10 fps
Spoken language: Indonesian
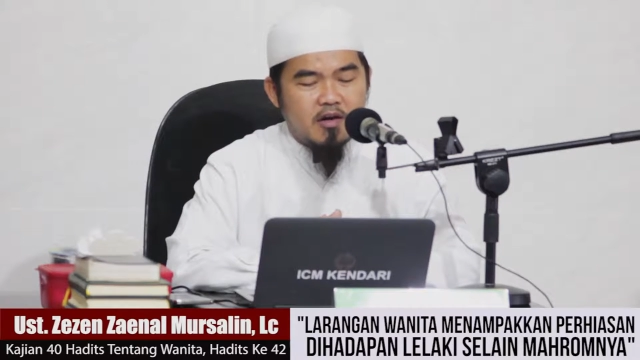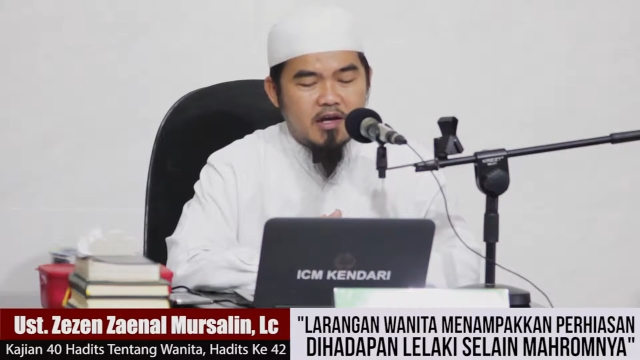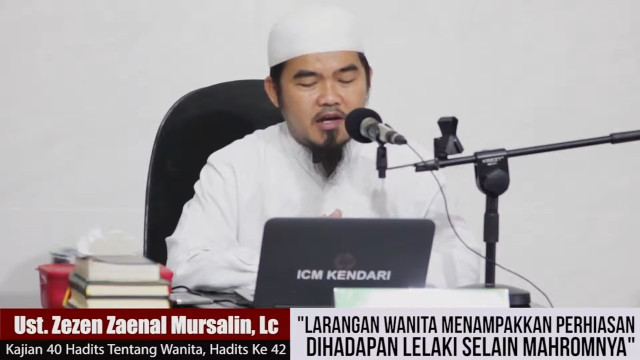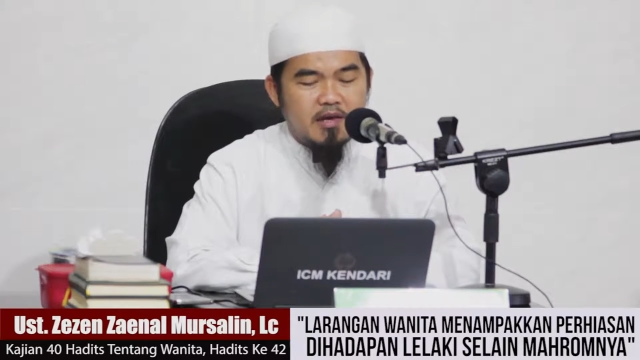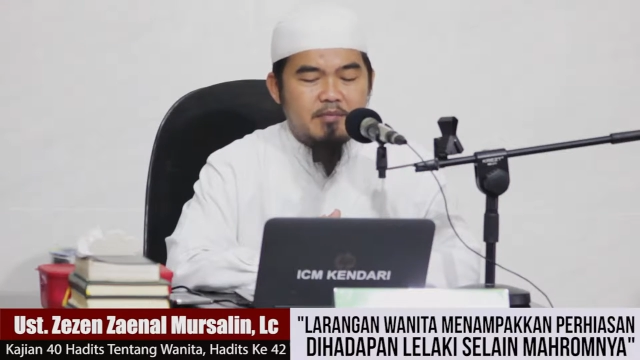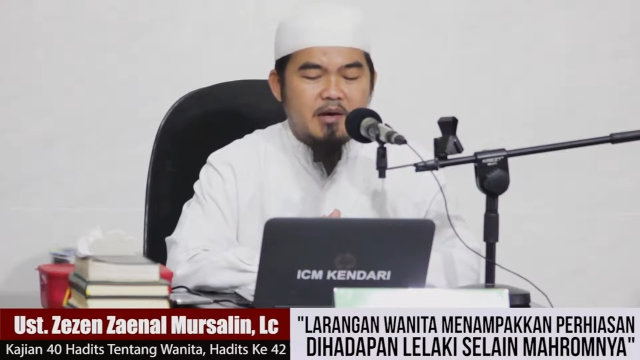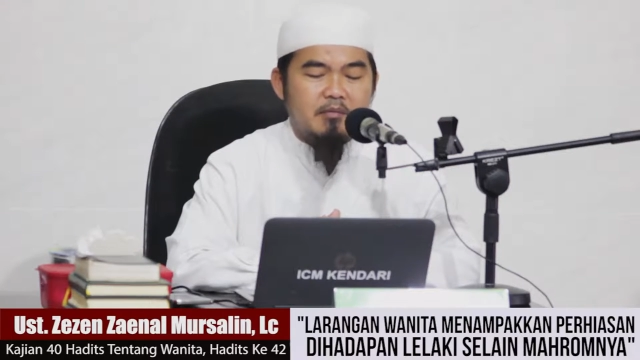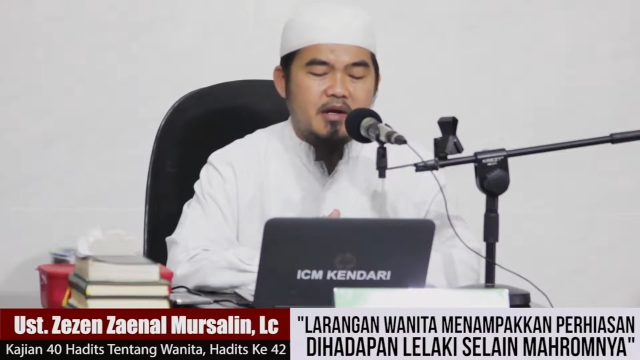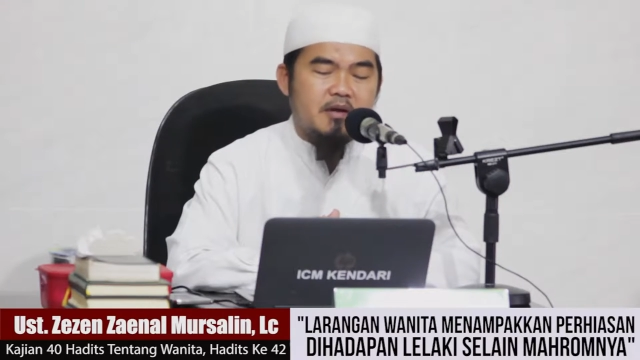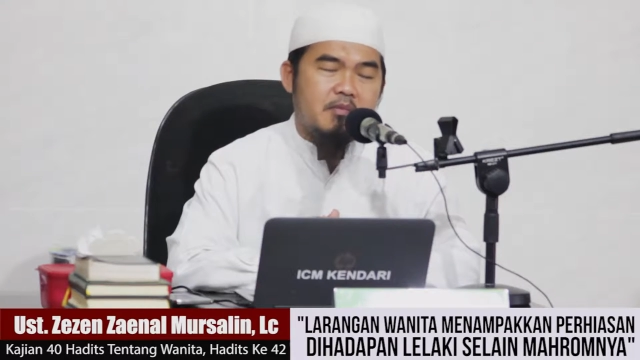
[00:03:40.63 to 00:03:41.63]
oleh al
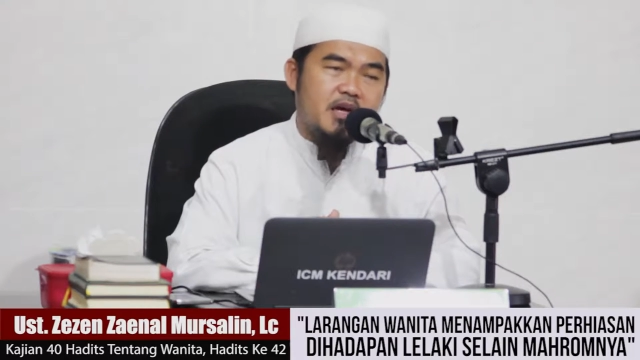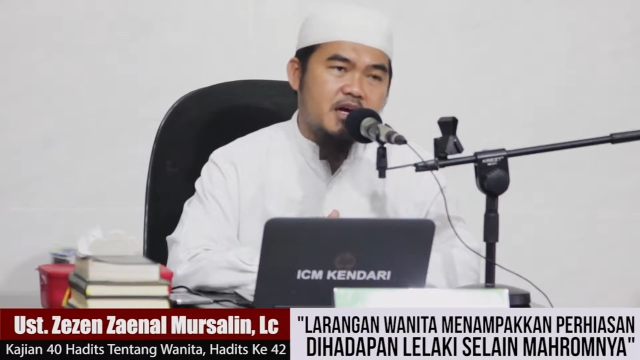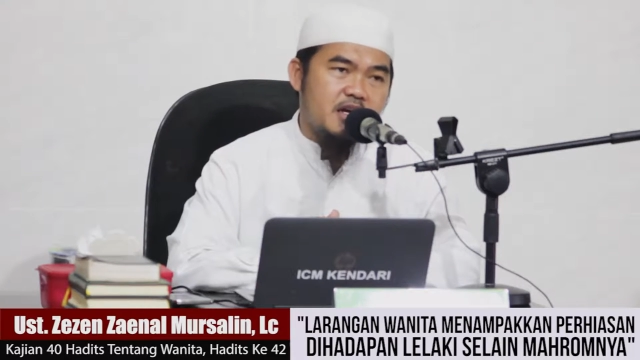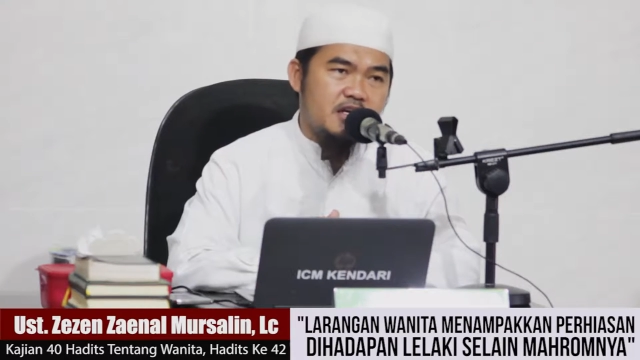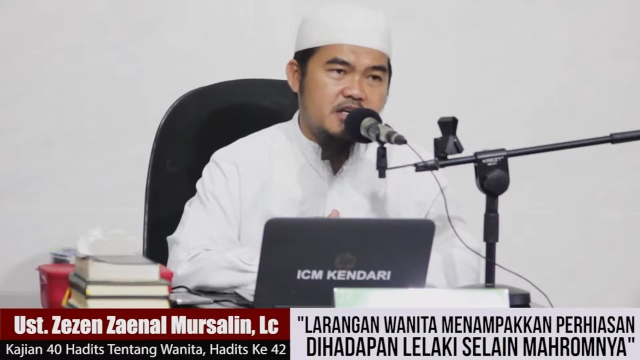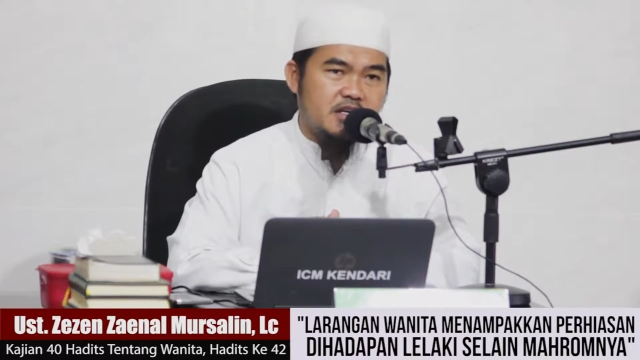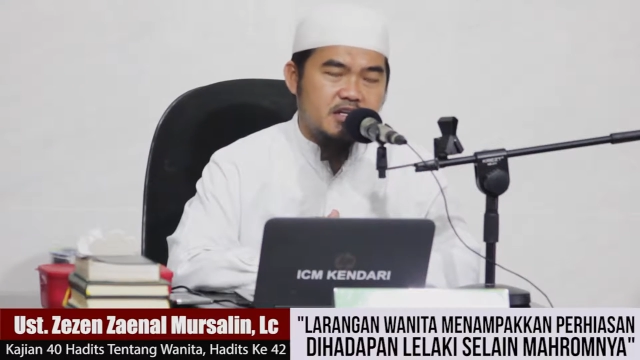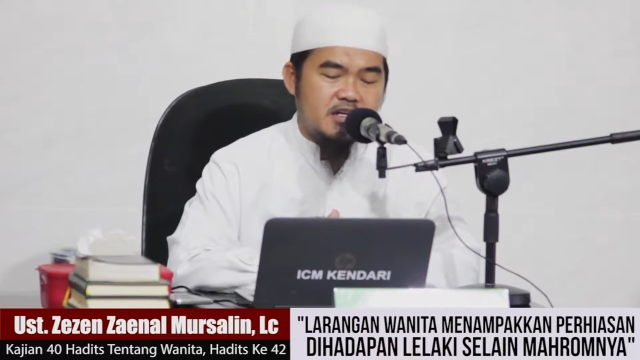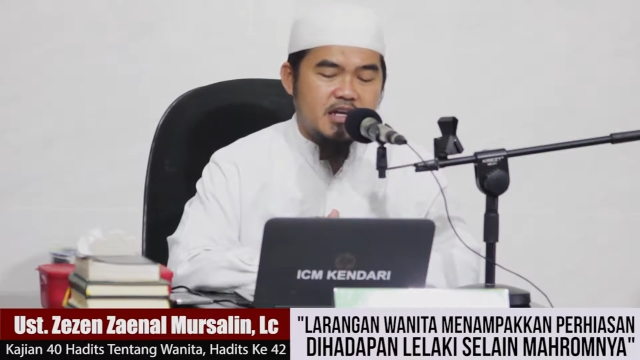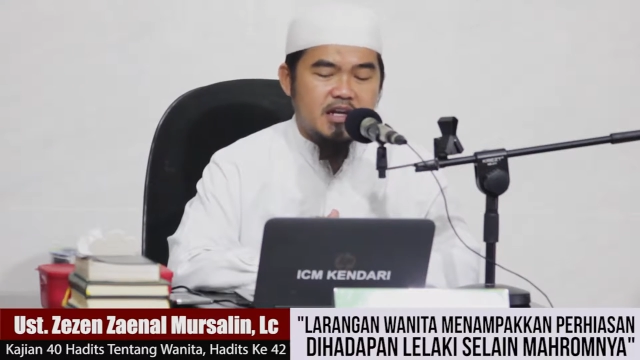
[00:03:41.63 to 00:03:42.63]
imam al baihaqi
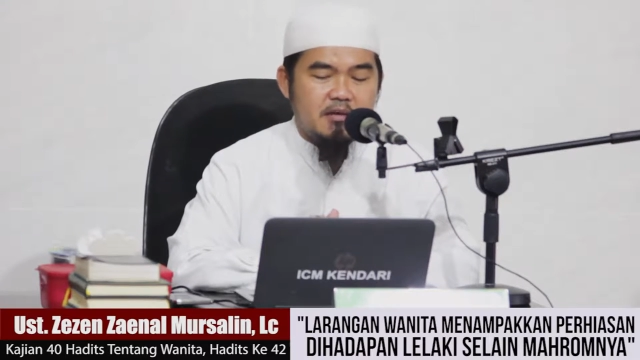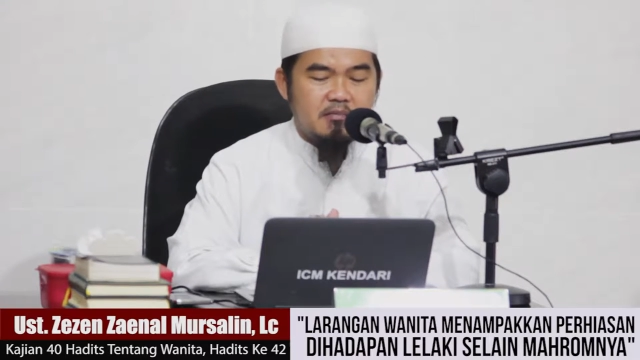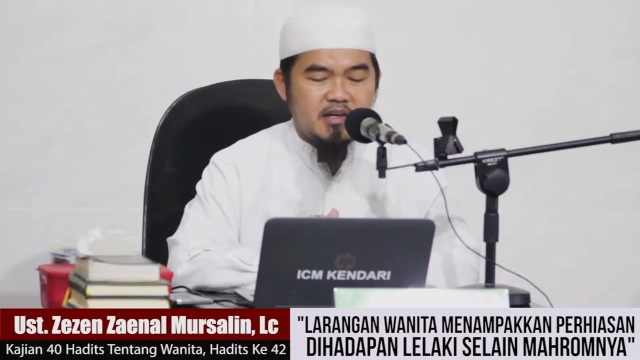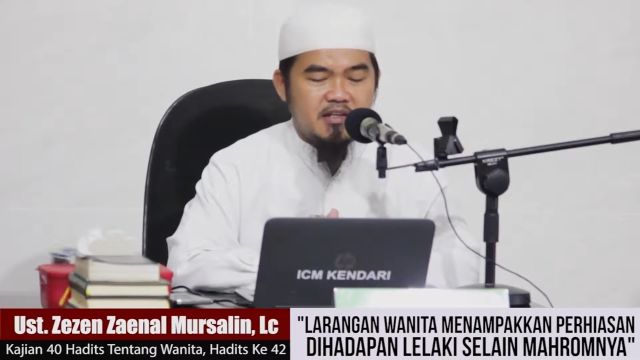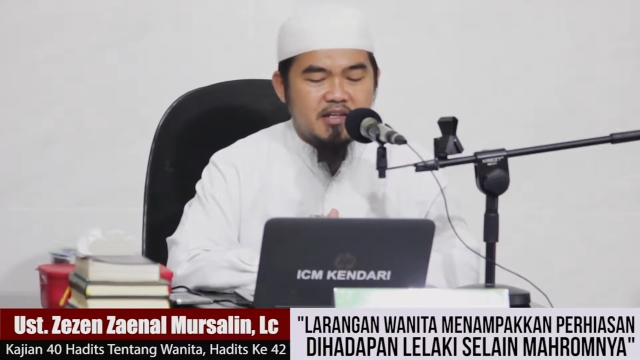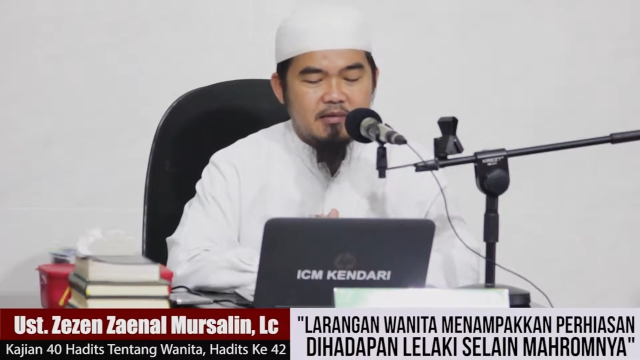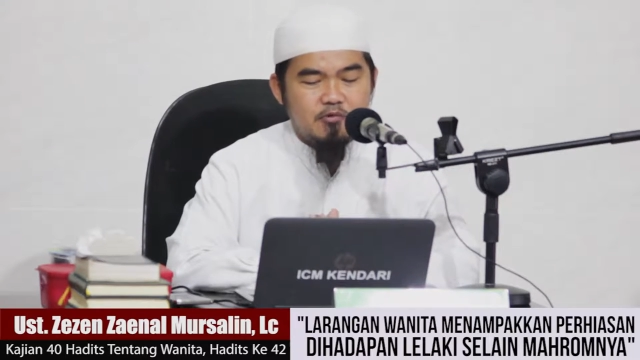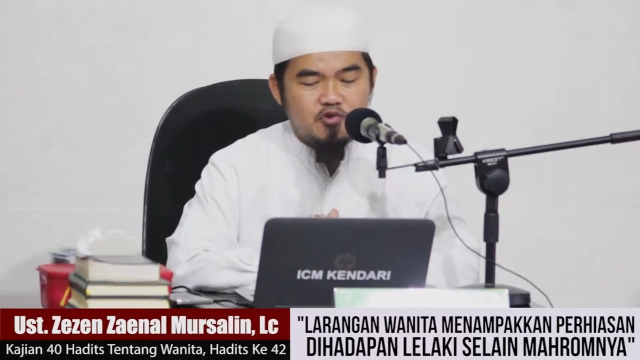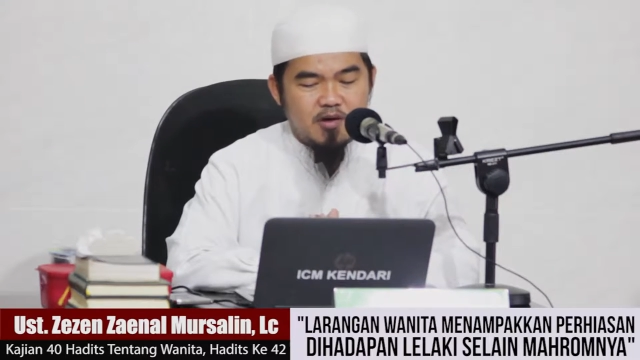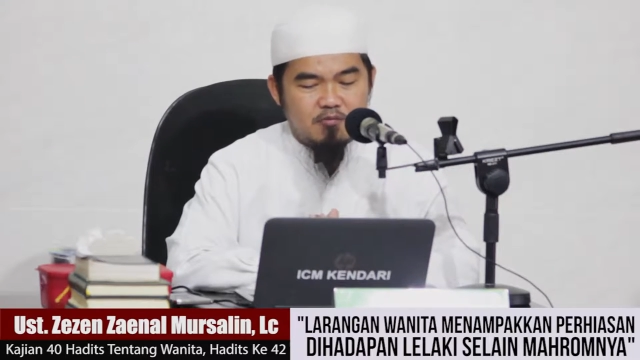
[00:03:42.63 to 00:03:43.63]
di dalam
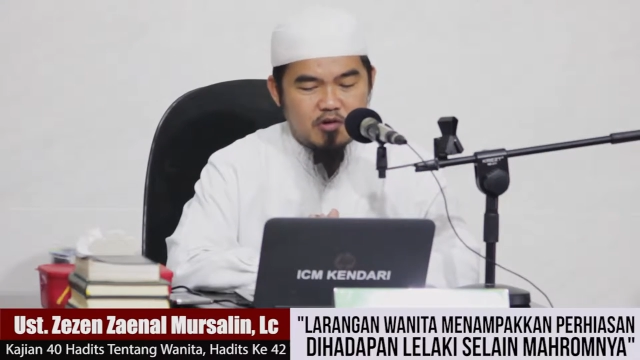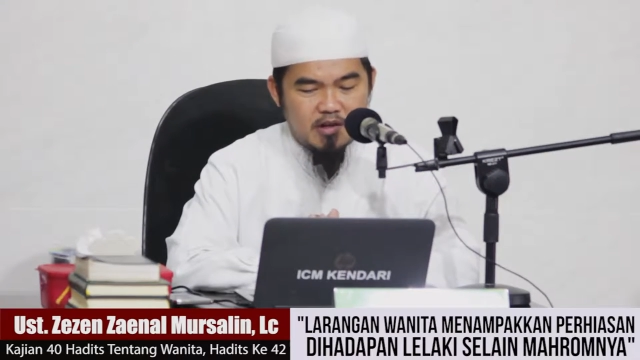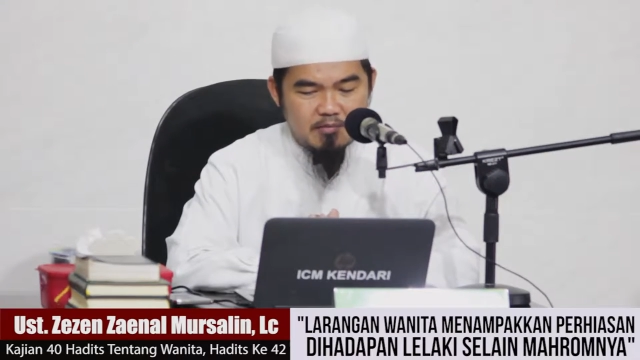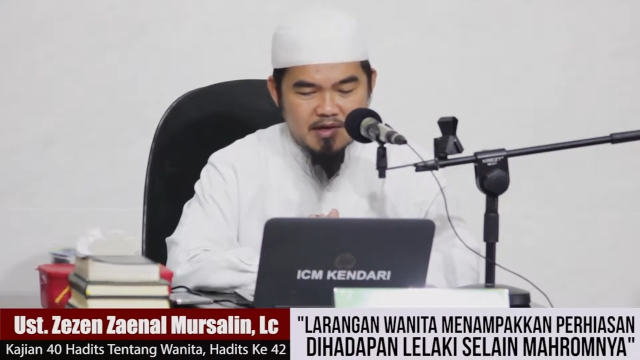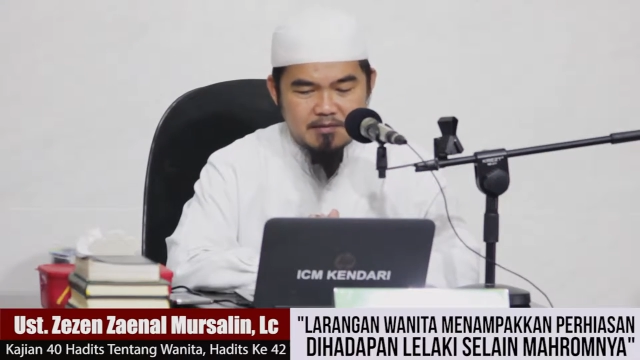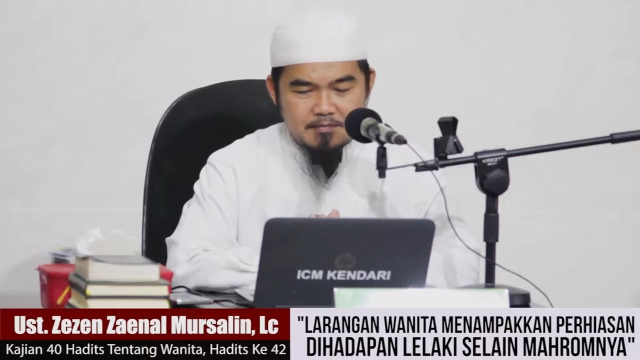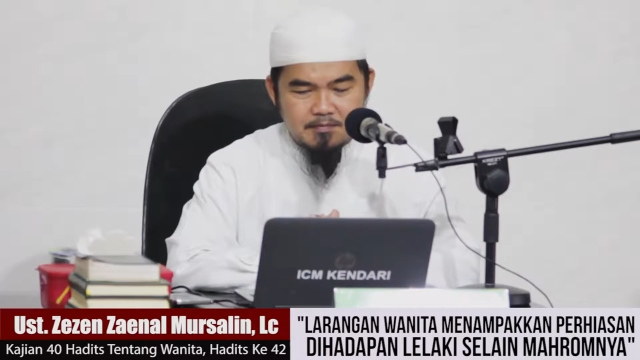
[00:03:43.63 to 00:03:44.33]
kitab syu'abul iman